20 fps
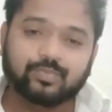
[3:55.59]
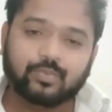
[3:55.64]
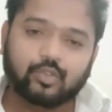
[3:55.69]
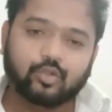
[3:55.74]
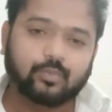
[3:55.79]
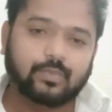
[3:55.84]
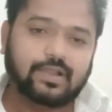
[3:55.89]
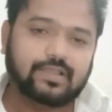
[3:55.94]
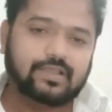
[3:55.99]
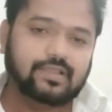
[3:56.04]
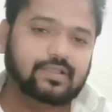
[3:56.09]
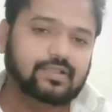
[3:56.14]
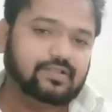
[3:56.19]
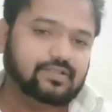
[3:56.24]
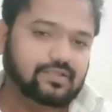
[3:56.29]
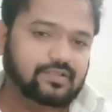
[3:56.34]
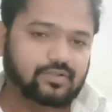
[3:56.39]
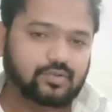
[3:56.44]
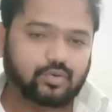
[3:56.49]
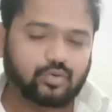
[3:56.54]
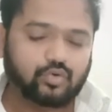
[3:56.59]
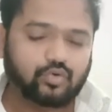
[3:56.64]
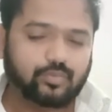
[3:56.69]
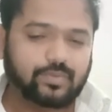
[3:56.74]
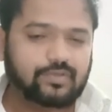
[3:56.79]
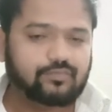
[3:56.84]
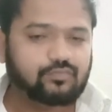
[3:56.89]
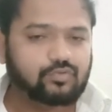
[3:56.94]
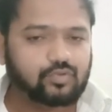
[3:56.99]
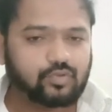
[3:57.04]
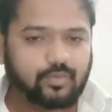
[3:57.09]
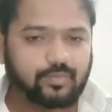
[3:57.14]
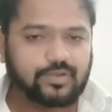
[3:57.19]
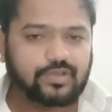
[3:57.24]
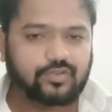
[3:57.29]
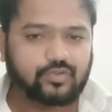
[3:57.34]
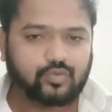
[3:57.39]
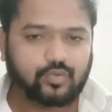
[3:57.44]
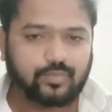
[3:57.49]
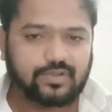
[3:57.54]
तो बाकी के तीन करोड़ रुपये वो
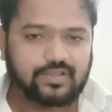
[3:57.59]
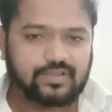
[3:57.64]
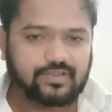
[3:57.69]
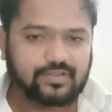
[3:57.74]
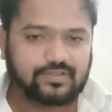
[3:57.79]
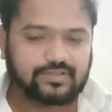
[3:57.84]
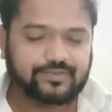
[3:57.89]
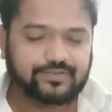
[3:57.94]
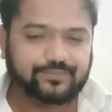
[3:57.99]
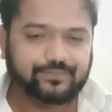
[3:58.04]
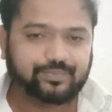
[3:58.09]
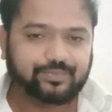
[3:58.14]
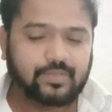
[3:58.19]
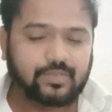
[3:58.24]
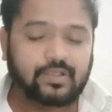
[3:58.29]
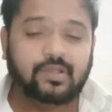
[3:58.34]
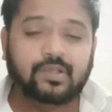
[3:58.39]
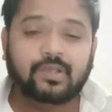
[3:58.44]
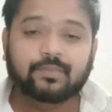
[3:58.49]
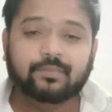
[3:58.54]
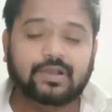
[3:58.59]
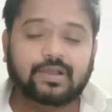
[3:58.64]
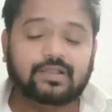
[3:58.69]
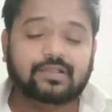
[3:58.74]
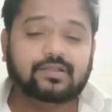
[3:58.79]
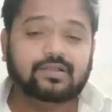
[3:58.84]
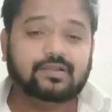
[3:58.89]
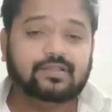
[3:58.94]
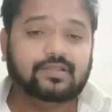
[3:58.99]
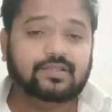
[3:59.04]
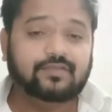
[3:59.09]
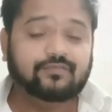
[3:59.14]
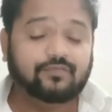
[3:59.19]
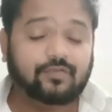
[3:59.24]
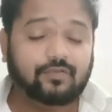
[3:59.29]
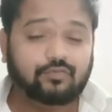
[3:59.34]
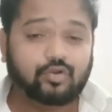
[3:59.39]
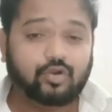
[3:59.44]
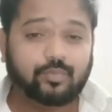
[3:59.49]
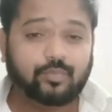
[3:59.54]
नॉमिनीज को मिल जाते हैं बात करते हैं
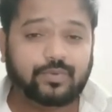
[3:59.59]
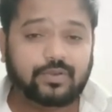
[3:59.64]
वेवर ऑफ